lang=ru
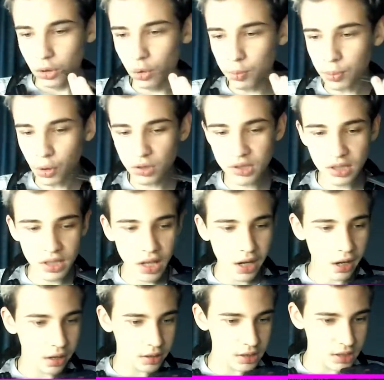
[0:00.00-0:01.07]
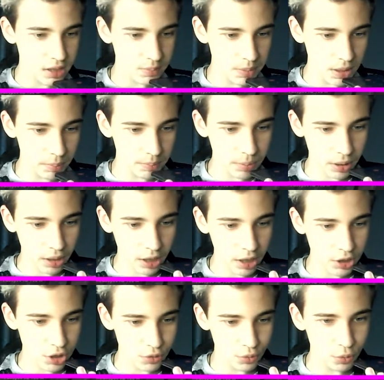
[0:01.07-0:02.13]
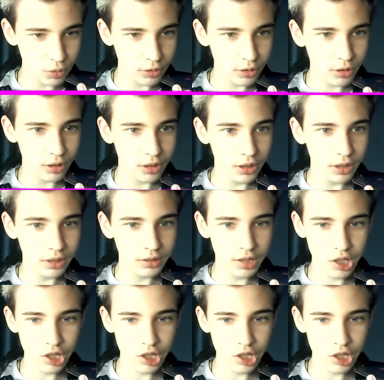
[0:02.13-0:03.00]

Ну, просто я себе прокачиваю э,